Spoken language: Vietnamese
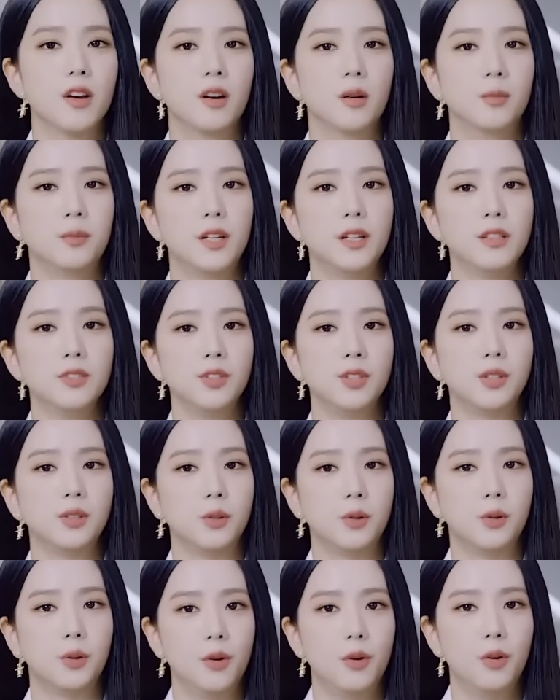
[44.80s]
nhiên, qua
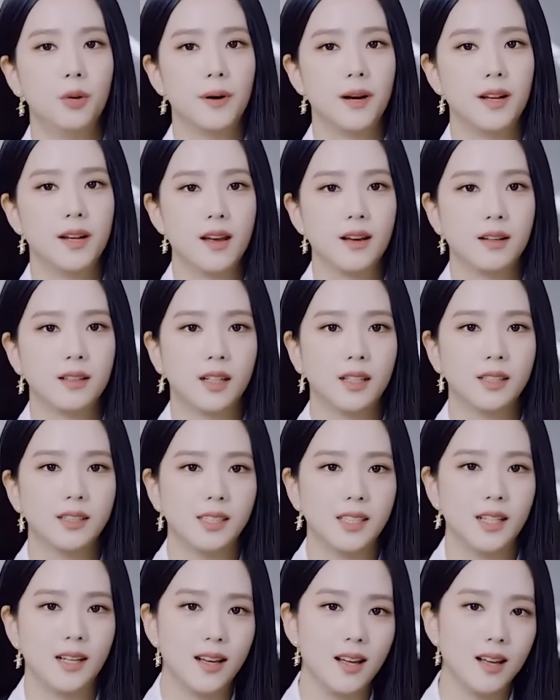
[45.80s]
một video vỏn vẹn 3
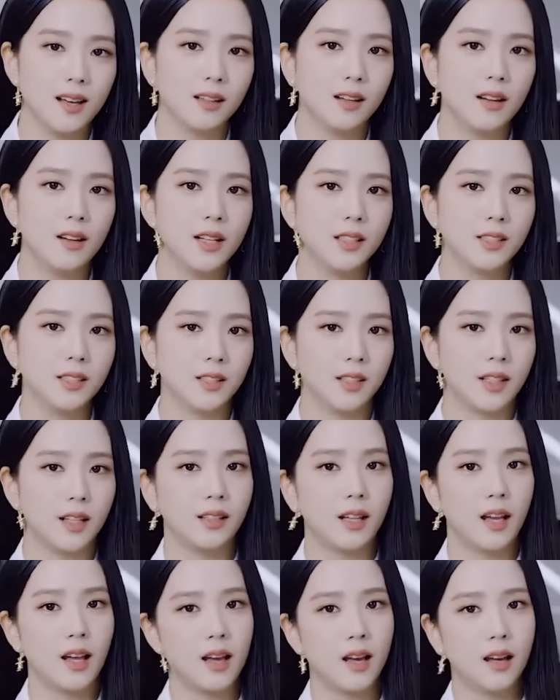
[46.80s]
phút hơn, nàng
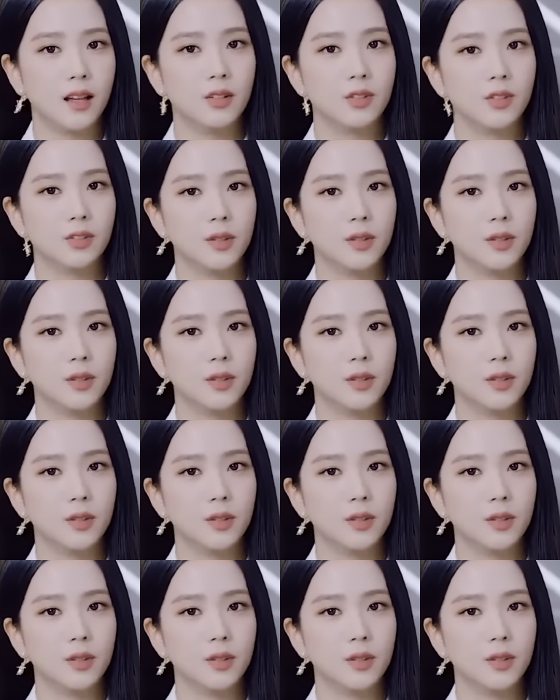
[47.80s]
Ben Fisher